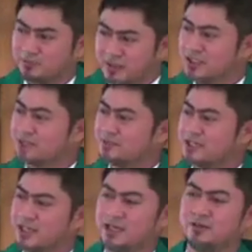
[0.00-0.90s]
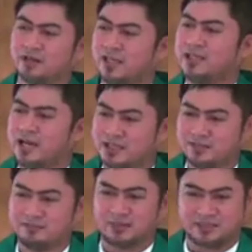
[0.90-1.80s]
pwede naman na eh, okay na,
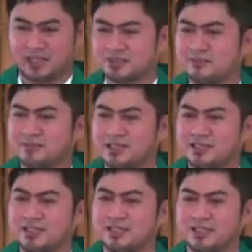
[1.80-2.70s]
pasado naman na eh.